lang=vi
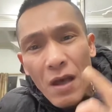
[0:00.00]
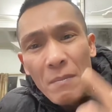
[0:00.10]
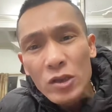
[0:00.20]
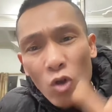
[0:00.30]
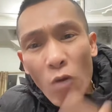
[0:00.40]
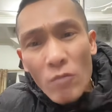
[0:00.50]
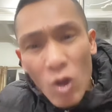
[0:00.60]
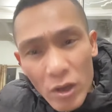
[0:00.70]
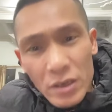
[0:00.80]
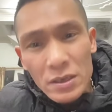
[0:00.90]
pha mì
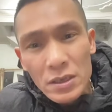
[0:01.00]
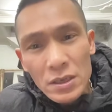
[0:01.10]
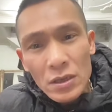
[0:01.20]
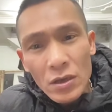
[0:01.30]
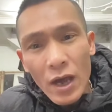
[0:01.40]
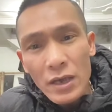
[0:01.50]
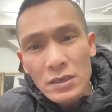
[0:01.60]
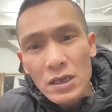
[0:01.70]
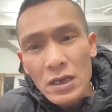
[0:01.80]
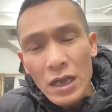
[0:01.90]
tôm thôi
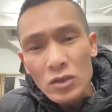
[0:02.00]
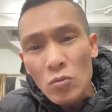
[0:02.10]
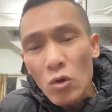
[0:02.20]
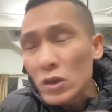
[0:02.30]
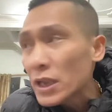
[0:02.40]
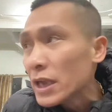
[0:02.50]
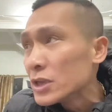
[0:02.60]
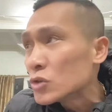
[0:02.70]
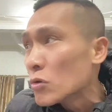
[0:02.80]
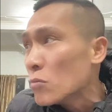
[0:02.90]
đó nhưng là chúng nó có
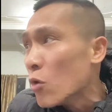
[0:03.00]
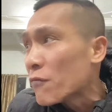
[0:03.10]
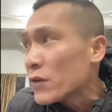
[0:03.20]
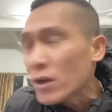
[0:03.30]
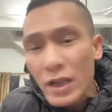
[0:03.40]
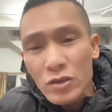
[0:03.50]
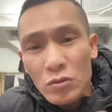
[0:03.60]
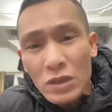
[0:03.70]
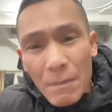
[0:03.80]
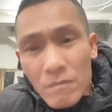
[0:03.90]
tiền thì chúng nó mua phích đó
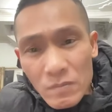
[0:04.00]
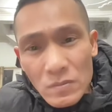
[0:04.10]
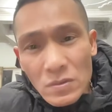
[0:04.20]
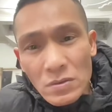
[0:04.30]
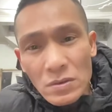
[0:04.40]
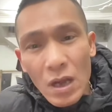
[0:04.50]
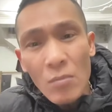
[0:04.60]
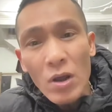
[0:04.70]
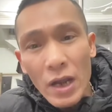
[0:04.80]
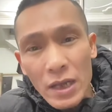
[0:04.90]
để chúng nó tắm
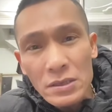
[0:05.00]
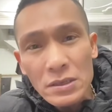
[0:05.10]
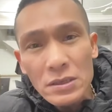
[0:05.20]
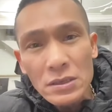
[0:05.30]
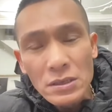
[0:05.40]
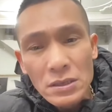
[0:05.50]
đấy mọi người ạ